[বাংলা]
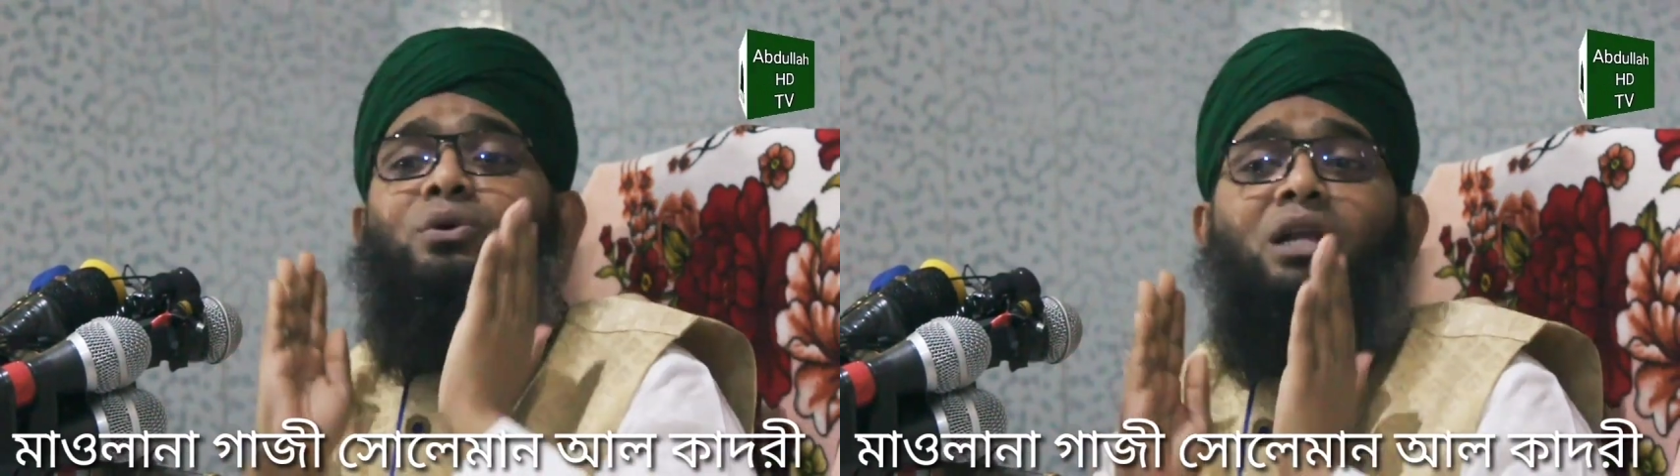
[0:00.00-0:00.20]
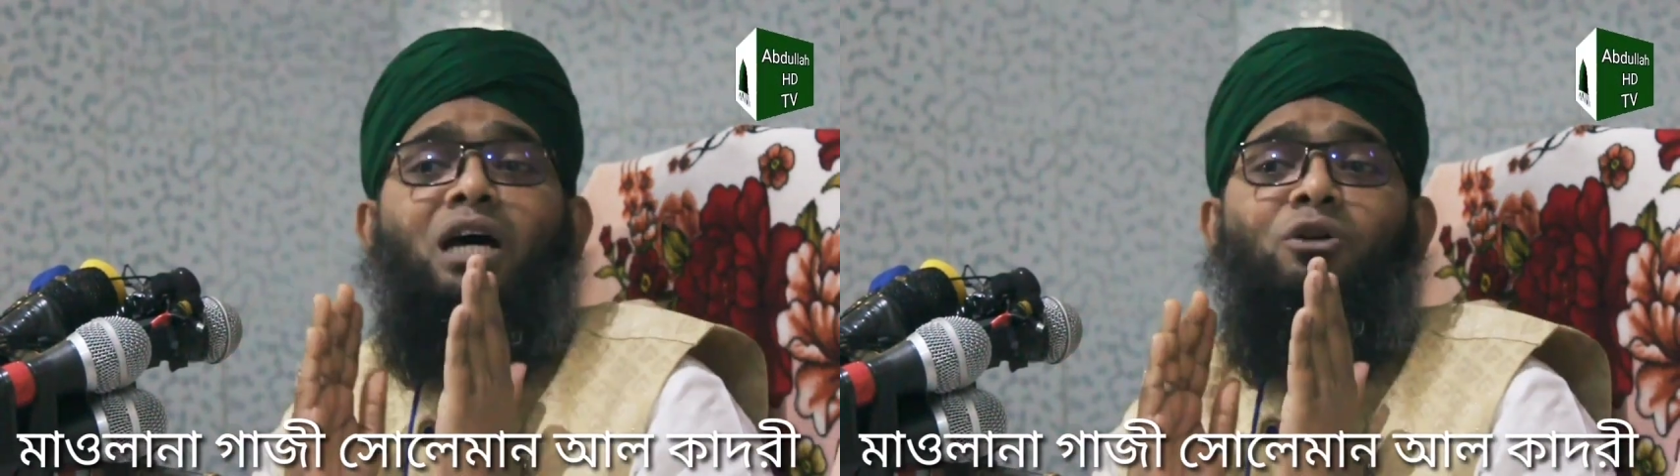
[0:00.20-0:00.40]

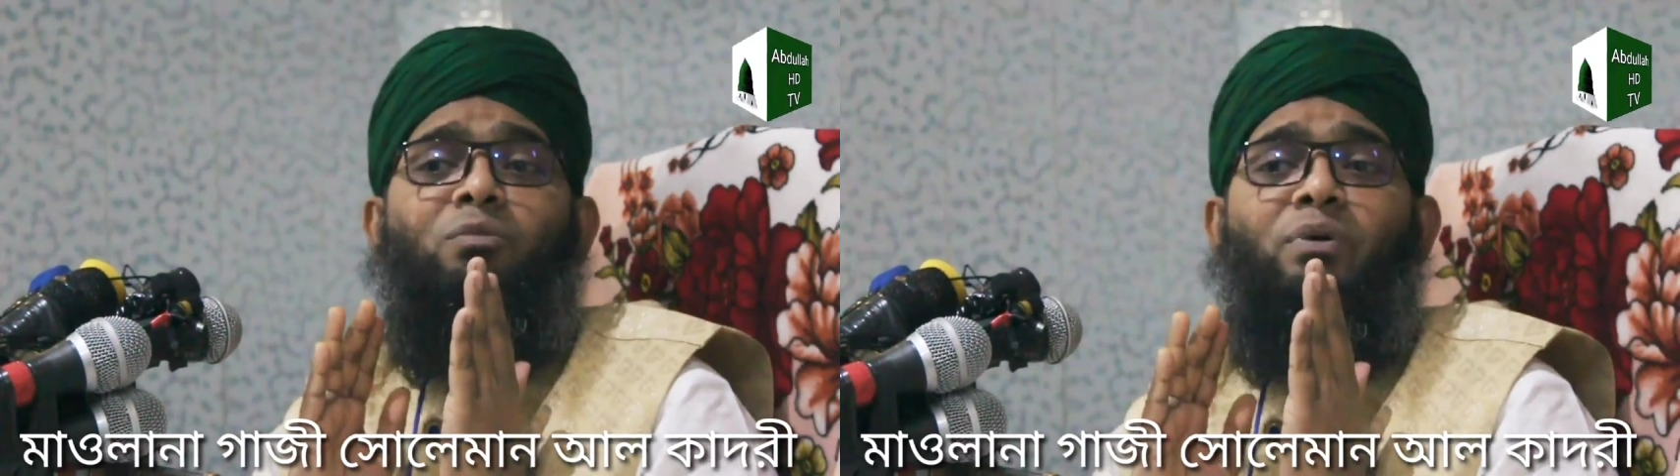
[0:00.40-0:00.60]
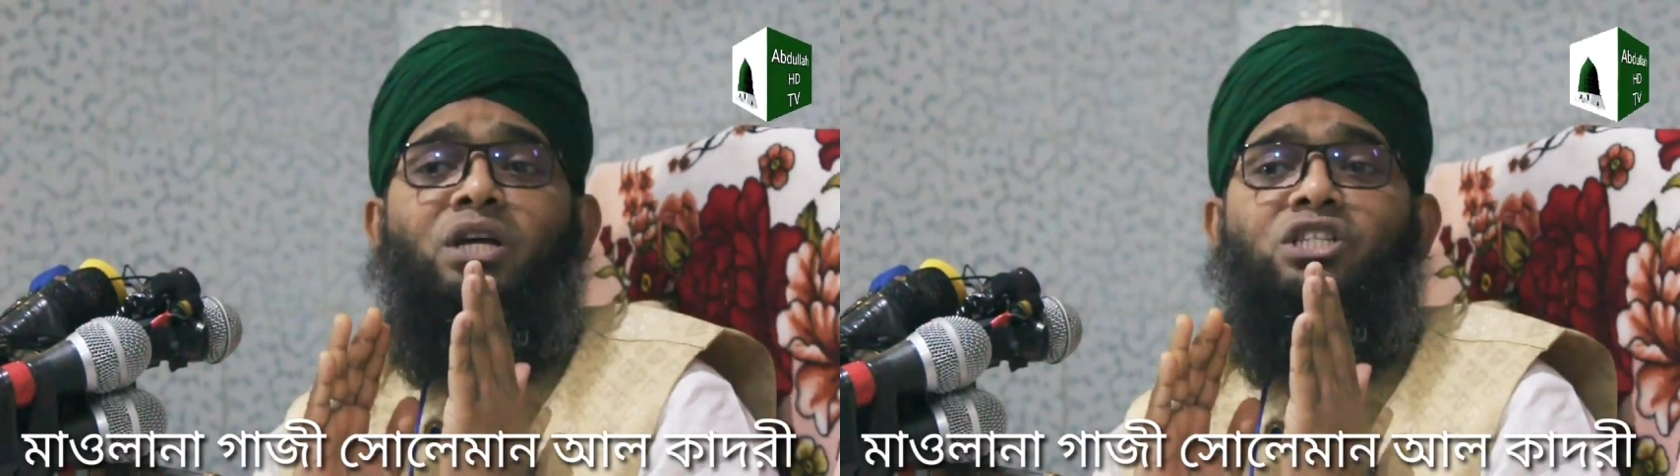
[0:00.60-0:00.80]
ওনার
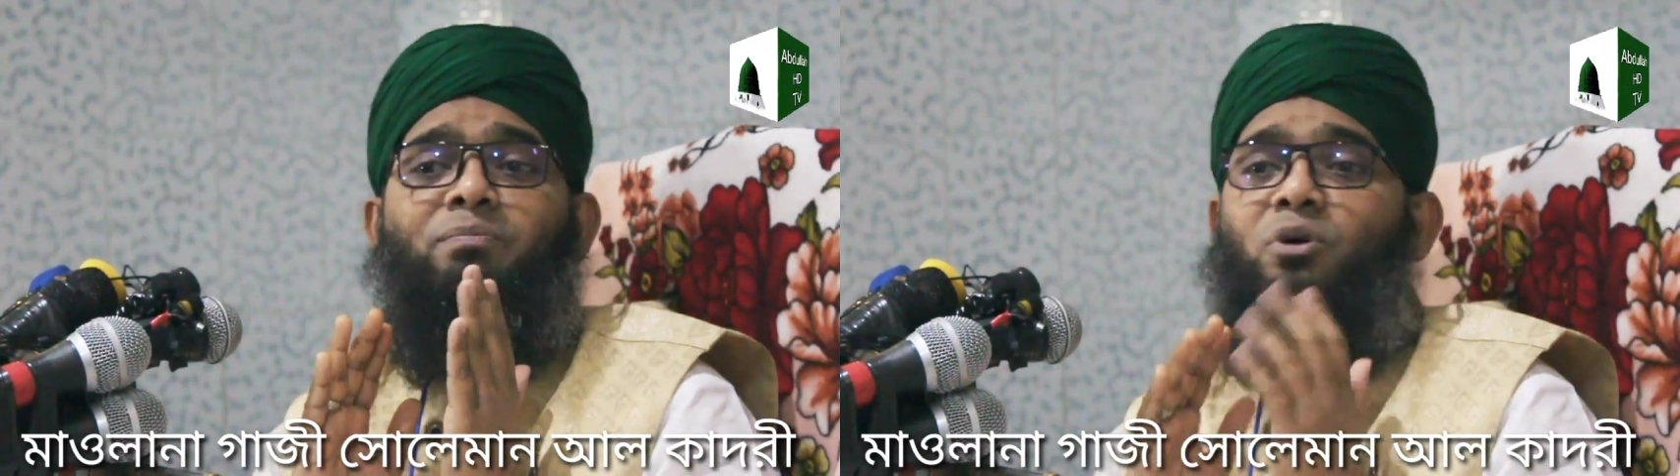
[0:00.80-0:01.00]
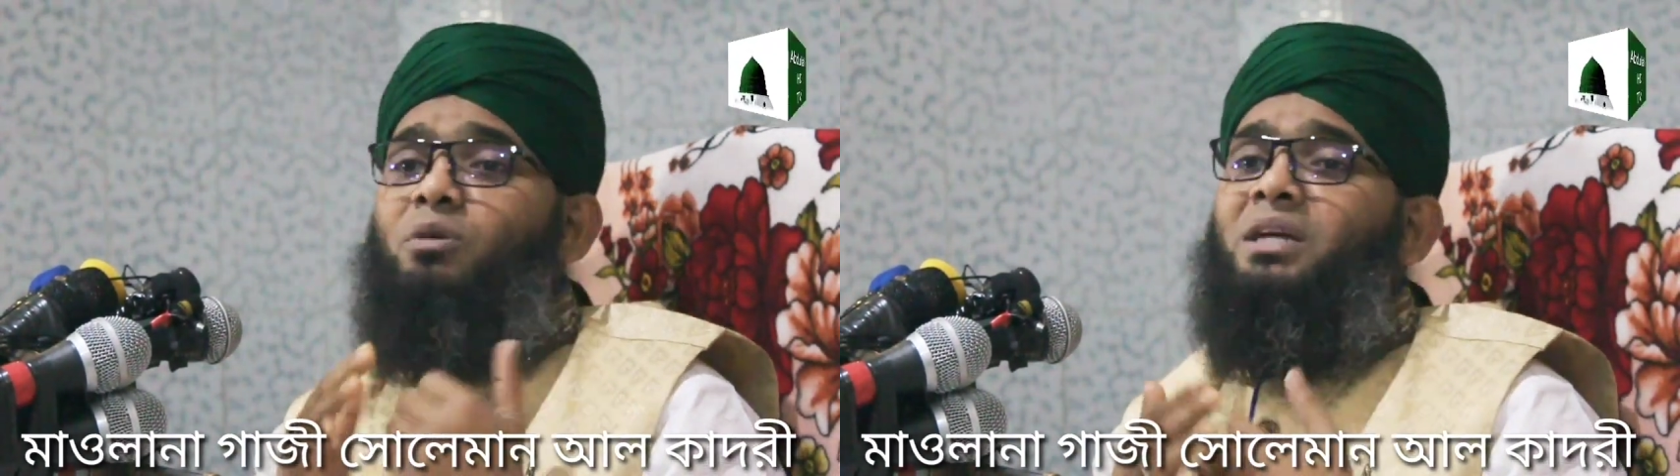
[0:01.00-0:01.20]
উপরে এসে
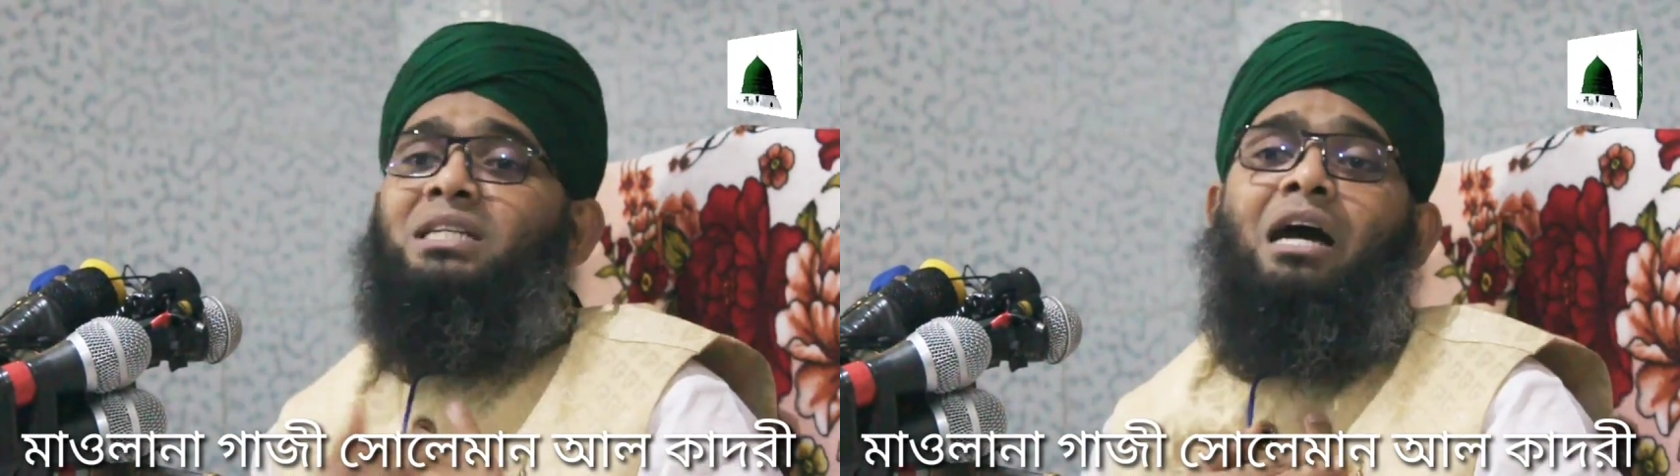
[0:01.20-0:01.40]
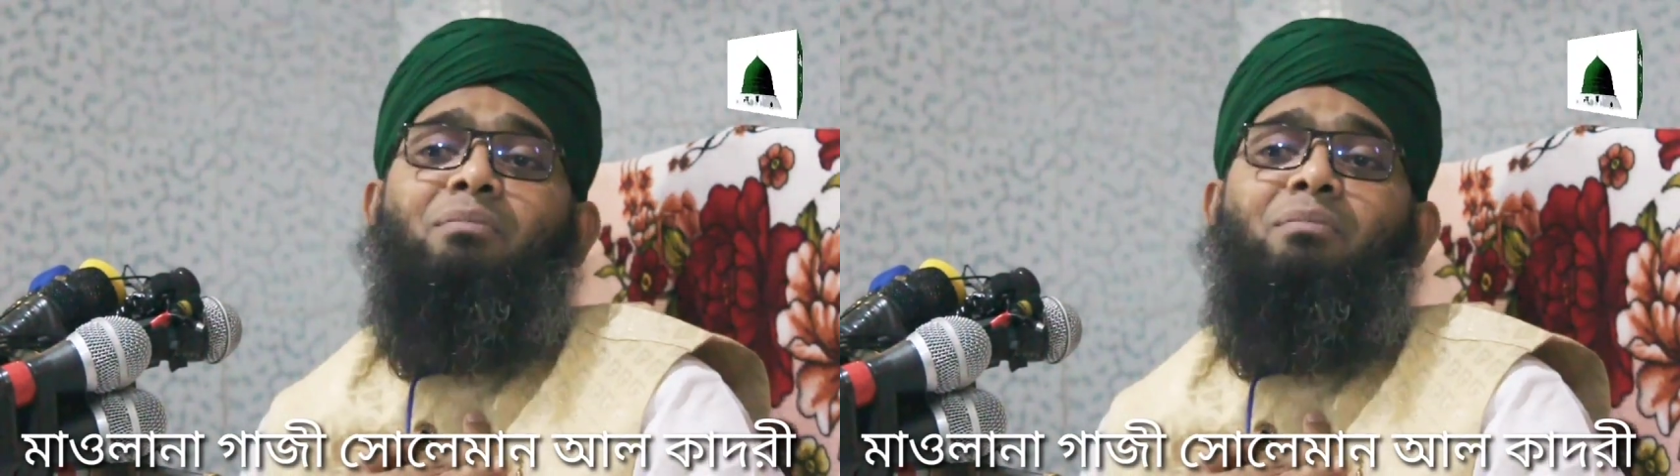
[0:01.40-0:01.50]
পড়বে এটা